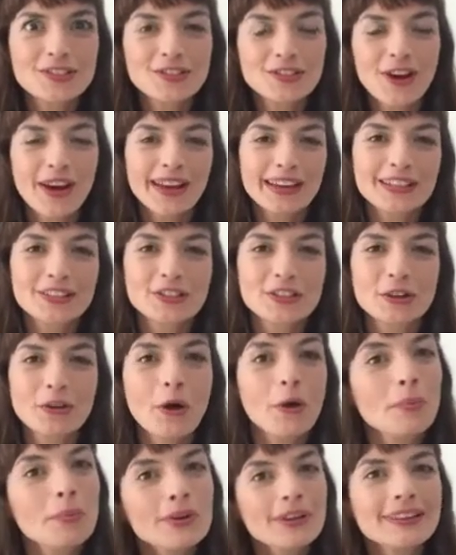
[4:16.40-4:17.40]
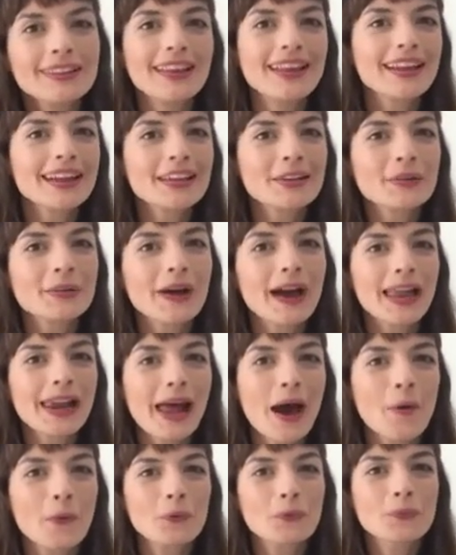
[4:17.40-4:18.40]
histórias de lobo que tem aqui no
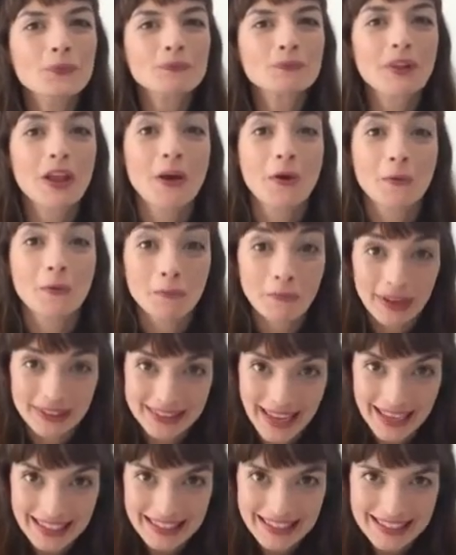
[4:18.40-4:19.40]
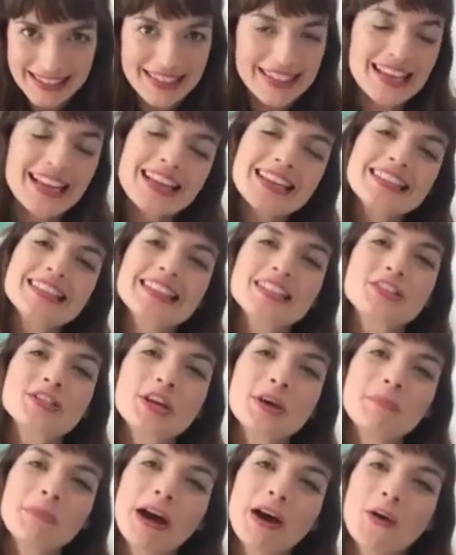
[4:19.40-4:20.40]
canal. Uma delas se
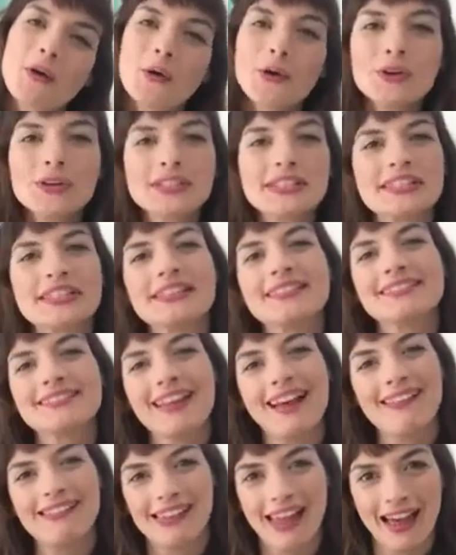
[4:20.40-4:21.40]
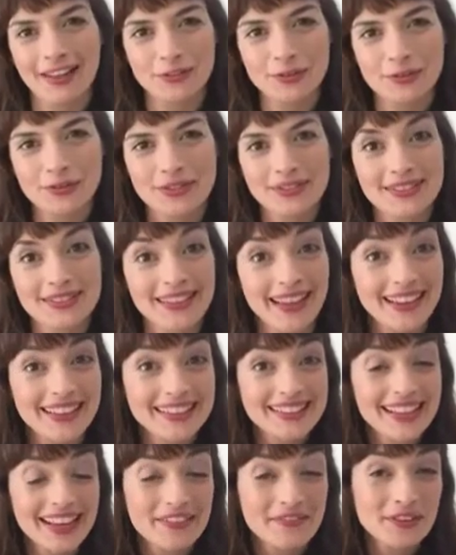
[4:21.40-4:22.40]
chama Os Entalados. Quem
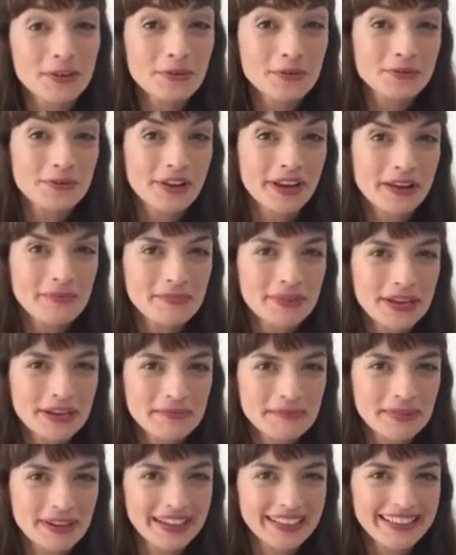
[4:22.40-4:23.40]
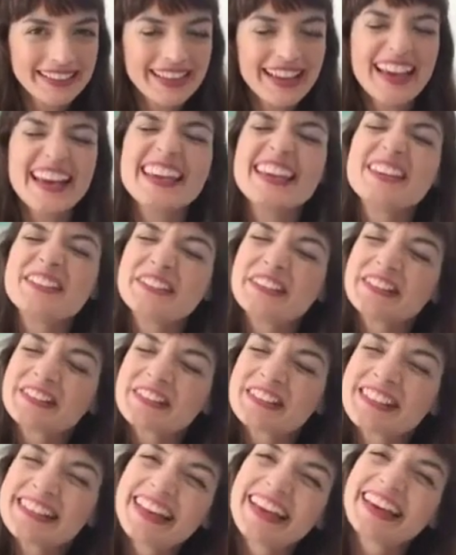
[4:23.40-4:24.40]
escreveu foi a minha mãe e eu tenho
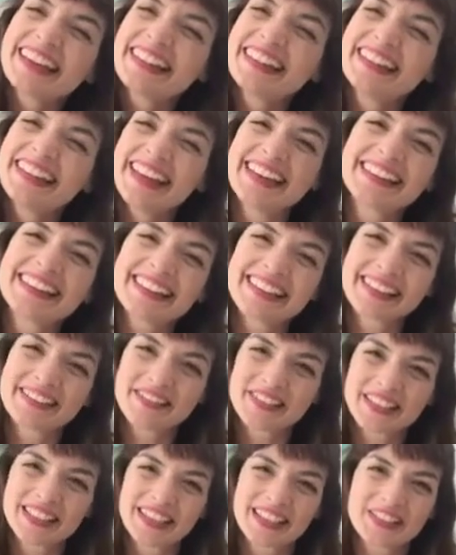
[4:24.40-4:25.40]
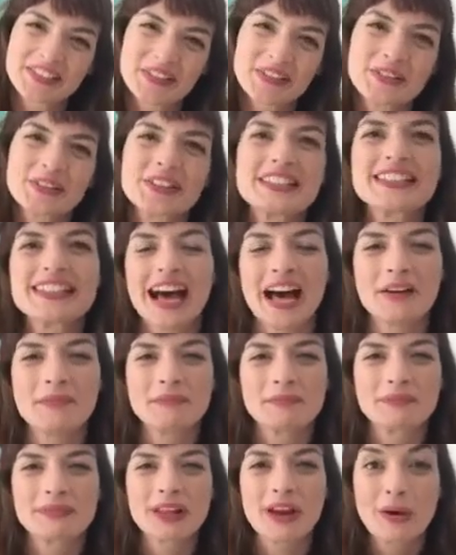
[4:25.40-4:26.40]
certeza que vocês vão
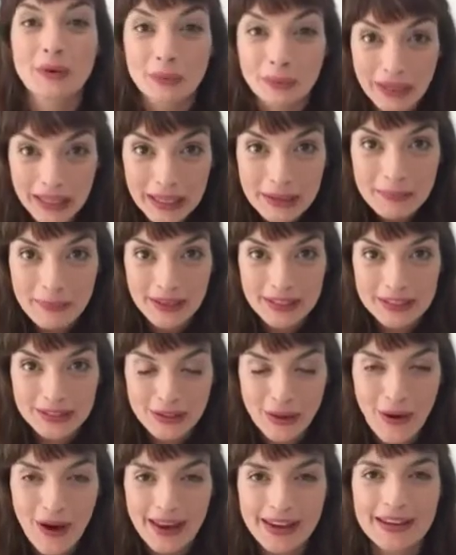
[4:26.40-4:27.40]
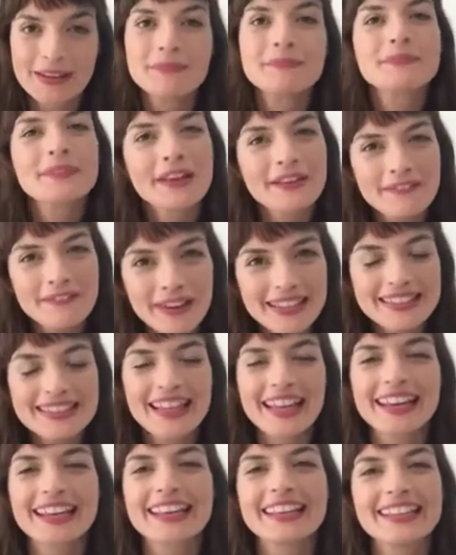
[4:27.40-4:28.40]
gostar. O link para a história vai
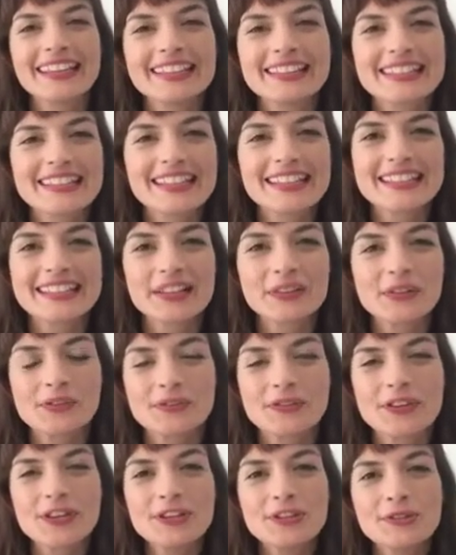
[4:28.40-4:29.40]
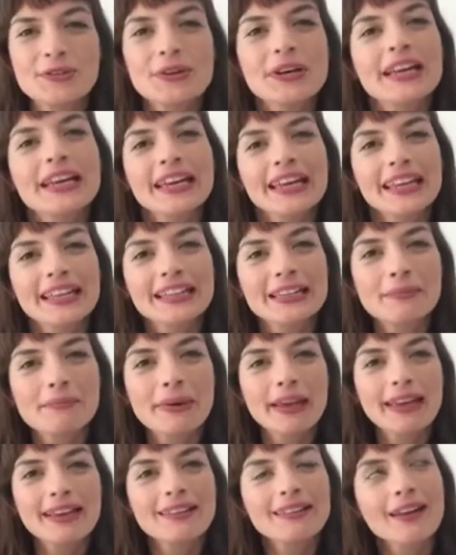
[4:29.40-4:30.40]
estar aqui na descrição do vídeo e
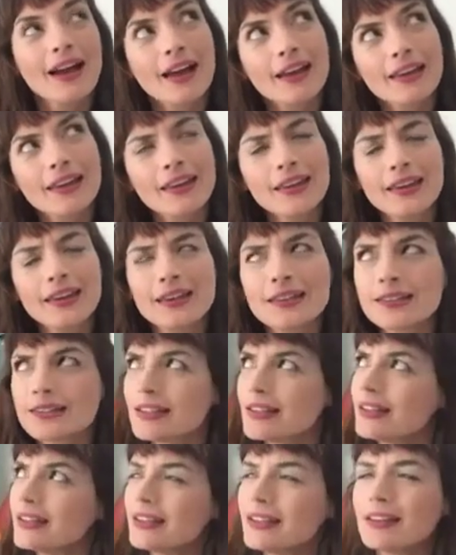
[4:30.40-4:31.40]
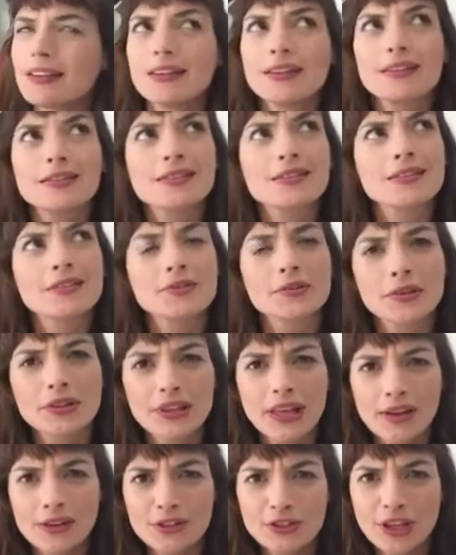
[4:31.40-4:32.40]
também aqui nesse izinho que
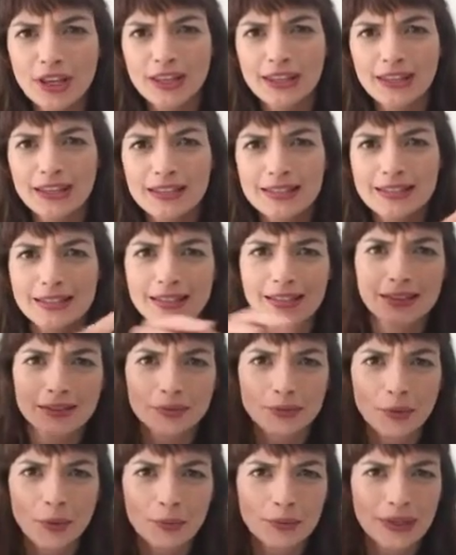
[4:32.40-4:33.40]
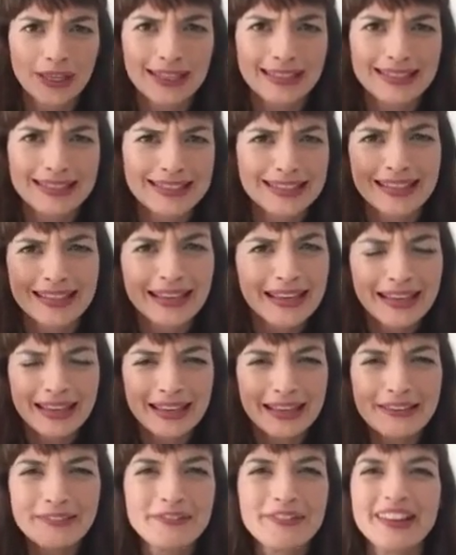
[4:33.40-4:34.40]
tem, acho que aqui nesse canto ou nesse.
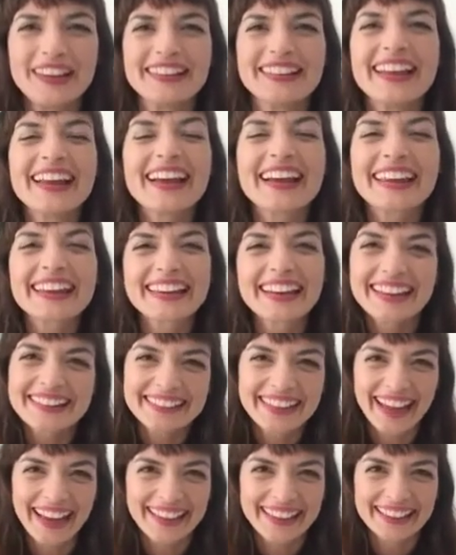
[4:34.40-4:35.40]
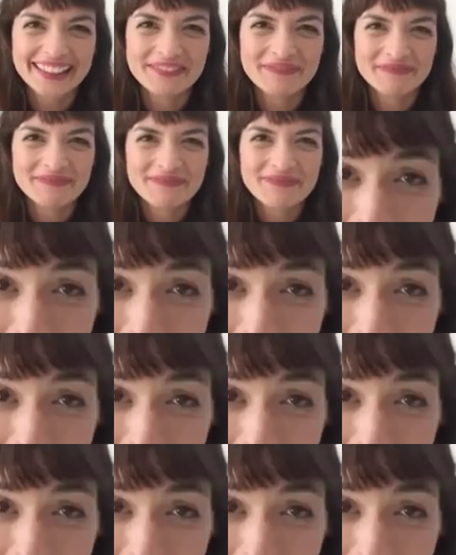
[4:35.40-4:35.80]
Enfim, tem aqui na tela.